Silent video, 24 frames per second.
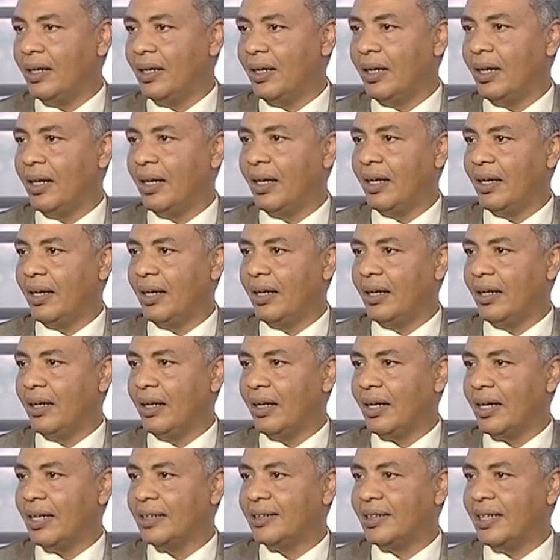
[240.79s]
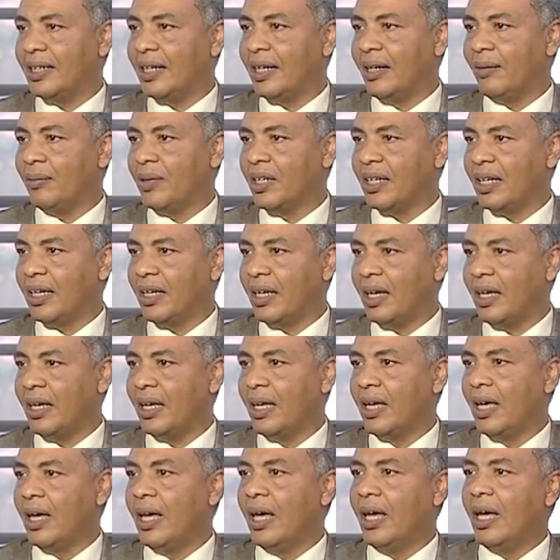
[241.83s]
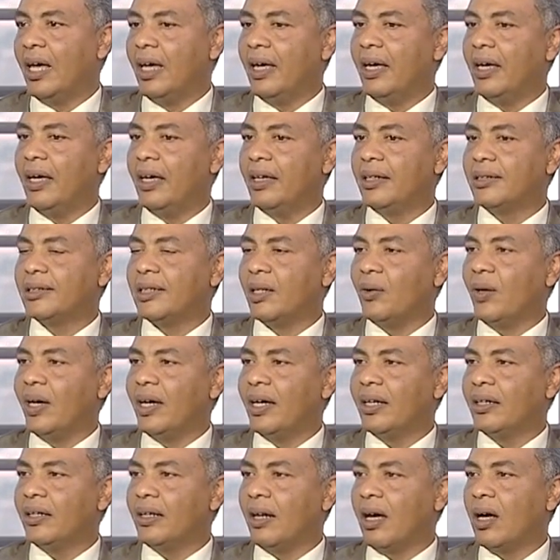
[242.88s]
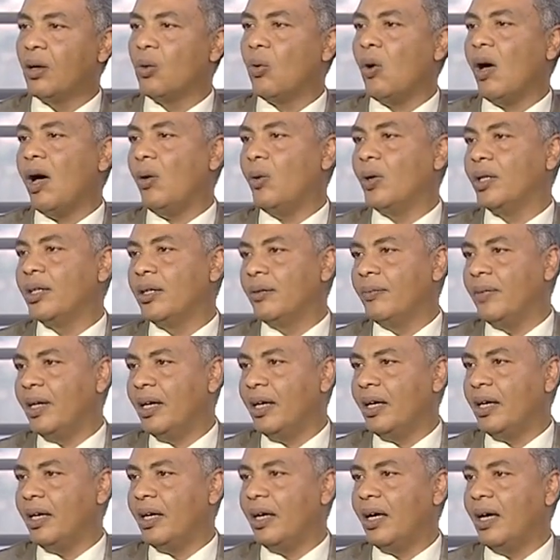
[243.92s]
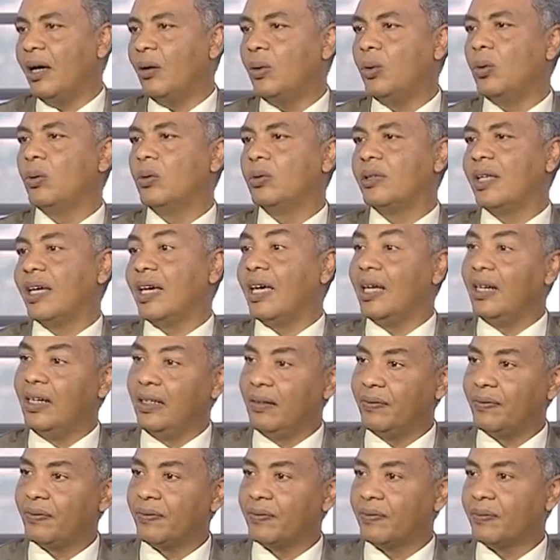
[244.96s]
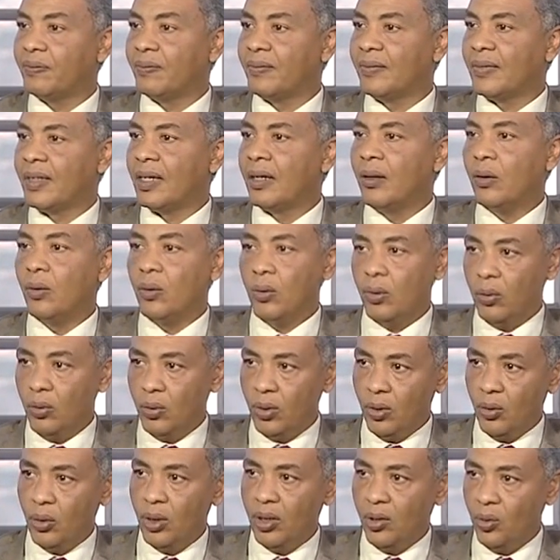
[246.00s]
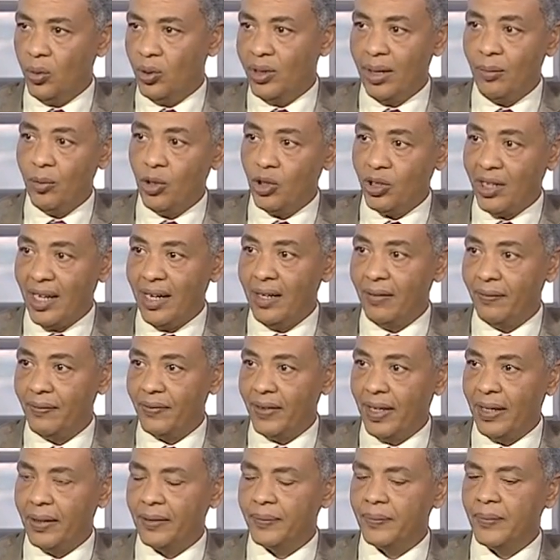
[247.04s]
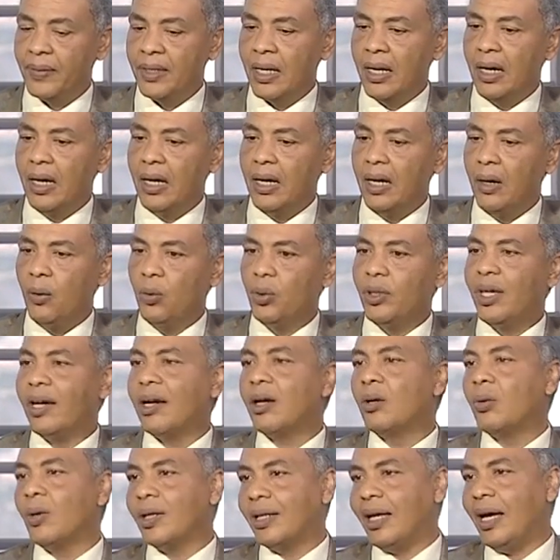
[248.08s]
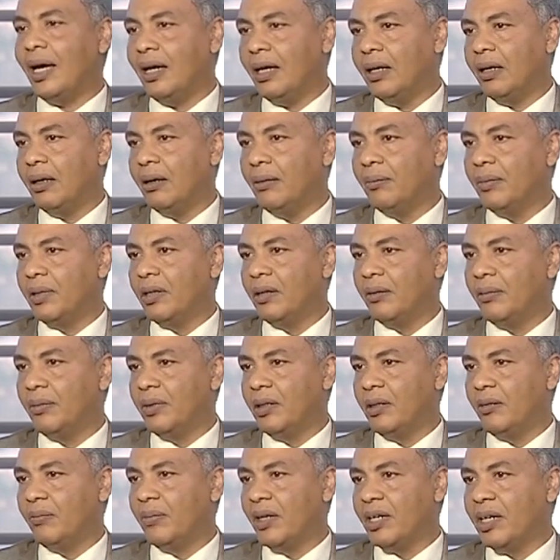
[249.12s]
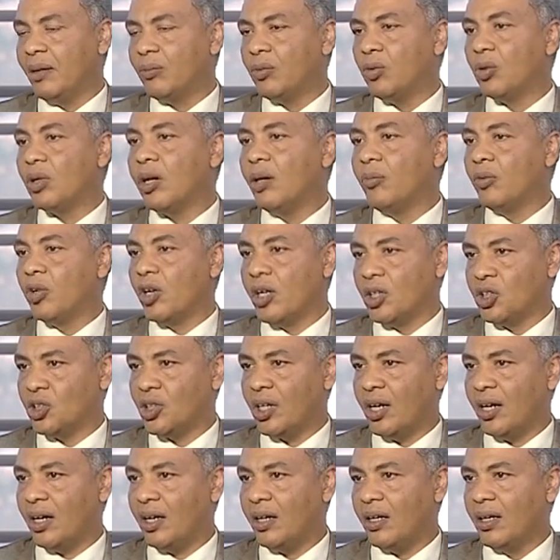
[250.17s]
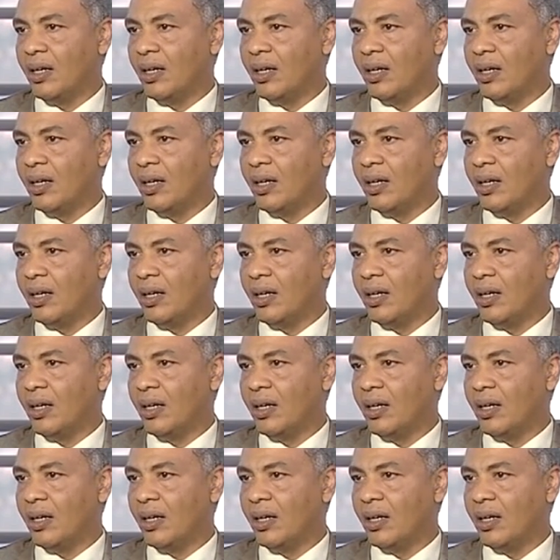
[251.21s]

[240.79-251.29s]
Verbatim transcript: الخزانة الأمريكية آه، سواء أرواح ودماء أو تكاليف أيوه. وده مختلف يعني آه، وده كان واضح آه، من برنامجه كمرشح